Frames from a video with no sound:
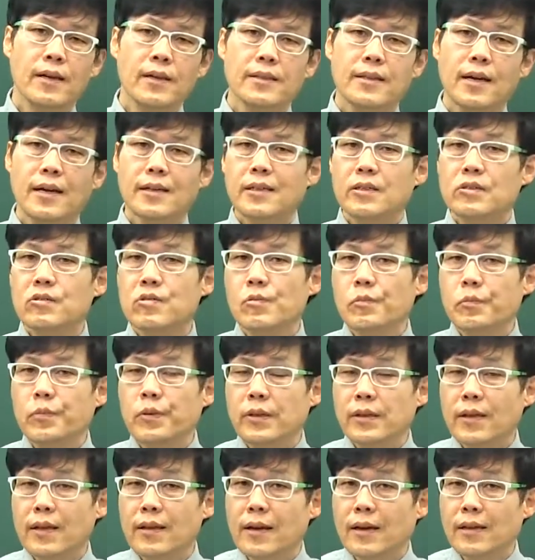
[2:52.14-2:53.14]
딱히
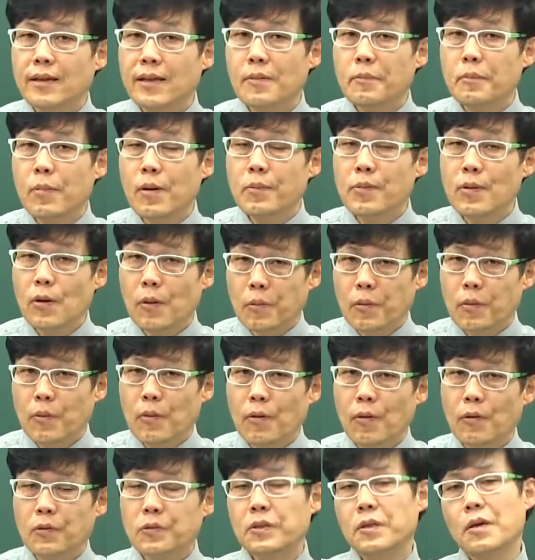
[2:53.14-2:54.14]
준비된 암기법이
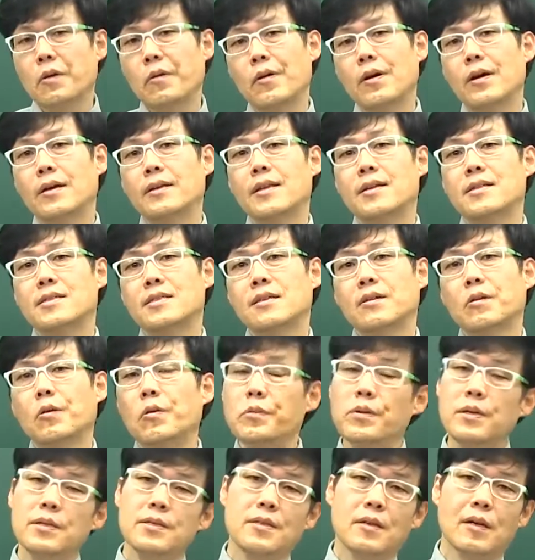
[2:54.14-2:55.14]
없고 어떻게 외워야 될지
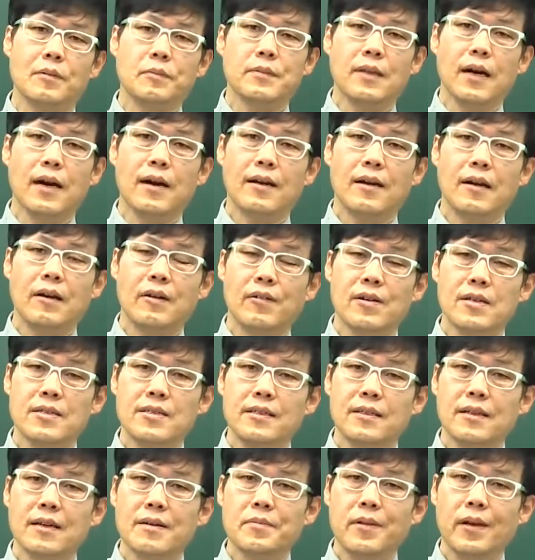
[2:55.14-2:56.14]
고민스럽다라고
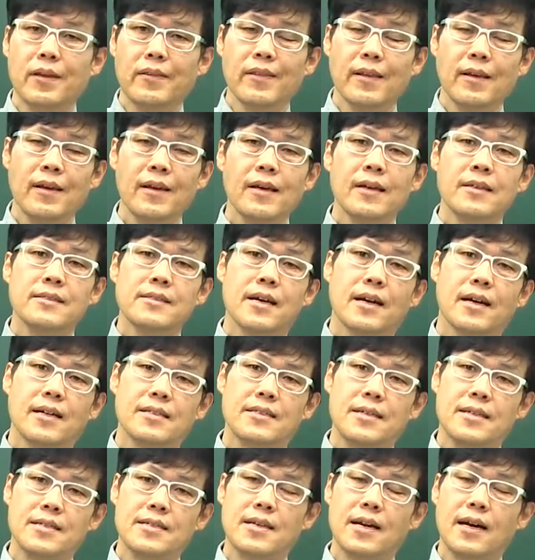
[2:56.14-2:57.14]
하신다면 제가
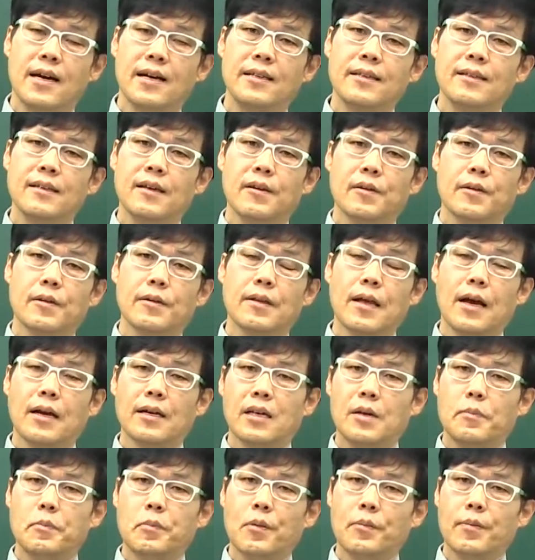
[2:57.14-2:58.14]
제시한 이런
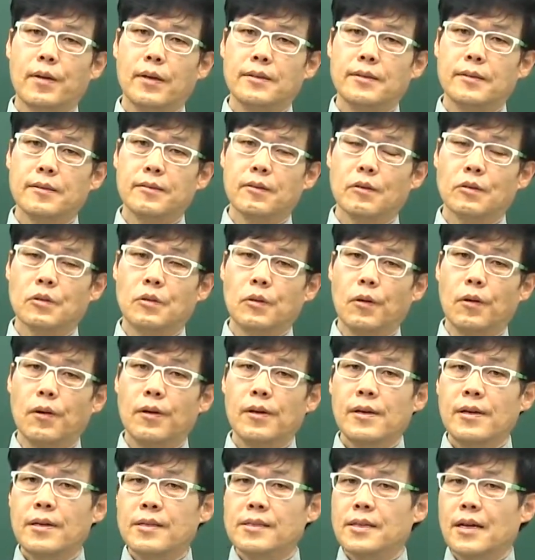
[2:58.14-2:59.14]
암기법 같은 것도
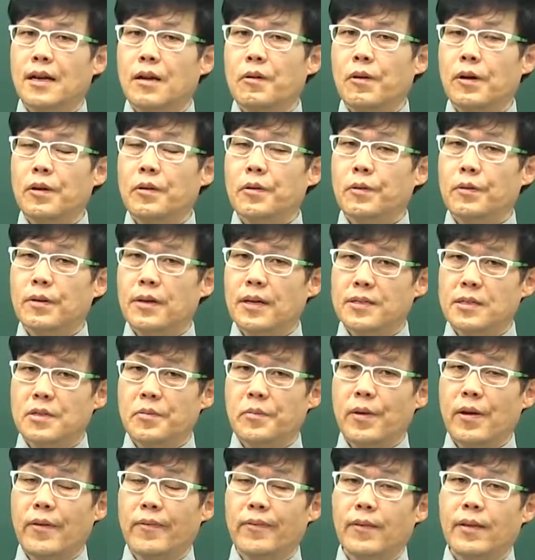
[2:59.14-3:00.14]
잘 활용을
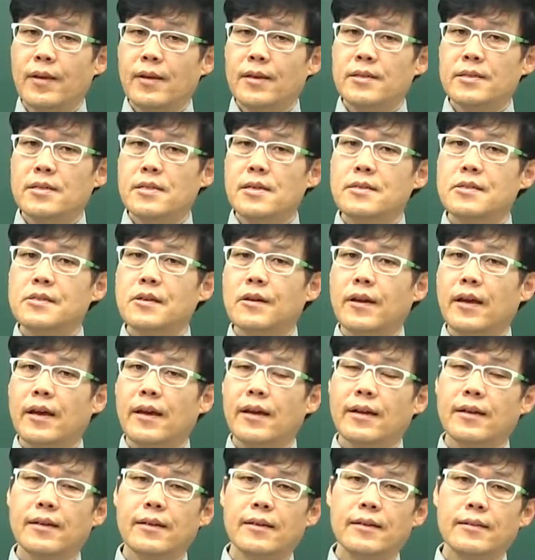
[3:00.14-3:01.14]
하시면
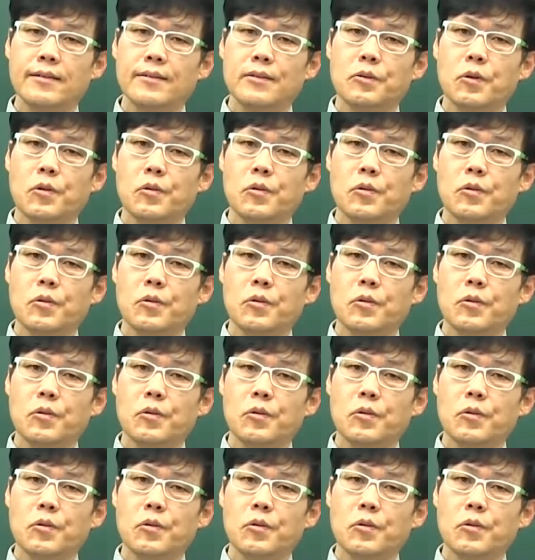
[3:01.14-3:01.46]
실전에 큰